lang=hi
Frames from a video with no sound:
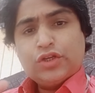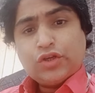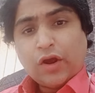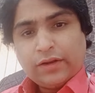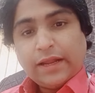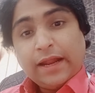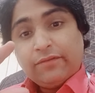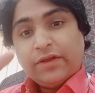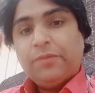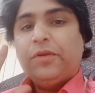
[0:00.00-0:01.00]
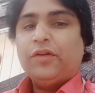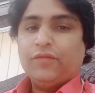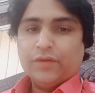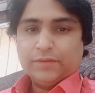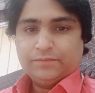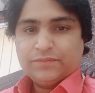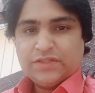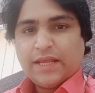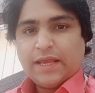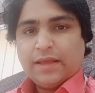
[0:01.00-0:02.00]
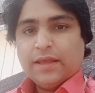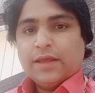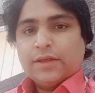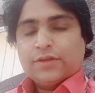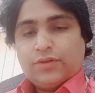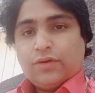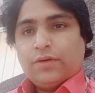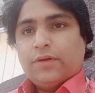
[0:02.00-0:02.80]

शॉर्ट एंड वेरी ब्यूटीफुल ठीक है सो